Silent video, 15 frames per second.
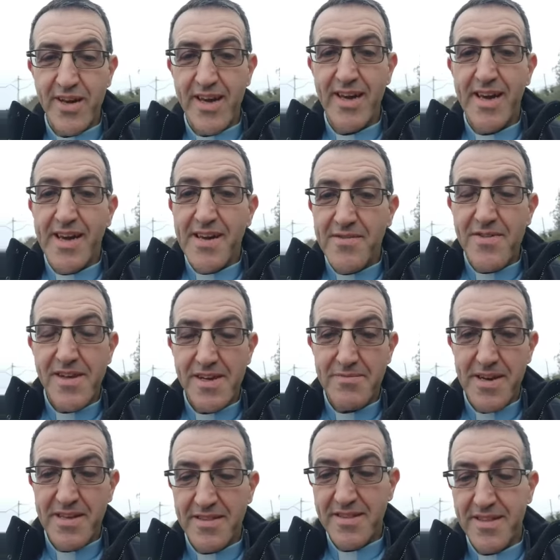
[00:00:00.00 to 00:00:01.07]
è
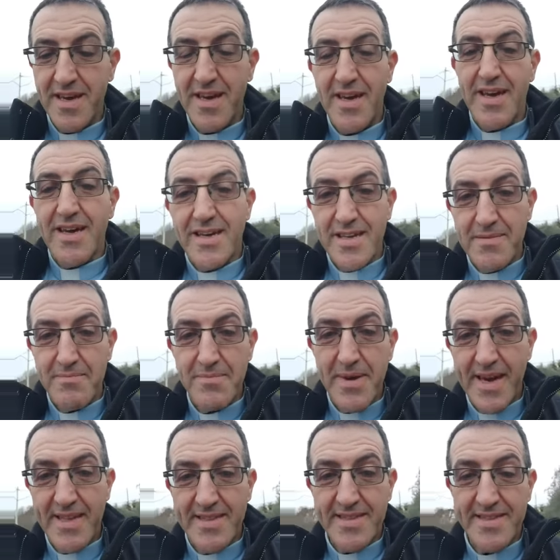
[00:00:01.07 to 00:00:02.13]
veramente
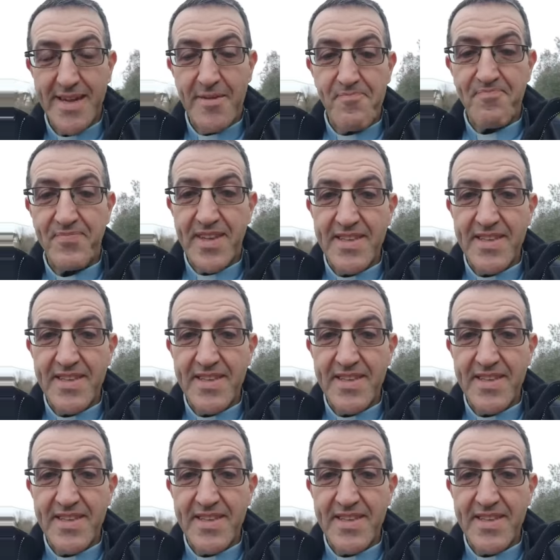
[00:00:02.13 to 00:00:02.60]
immensa.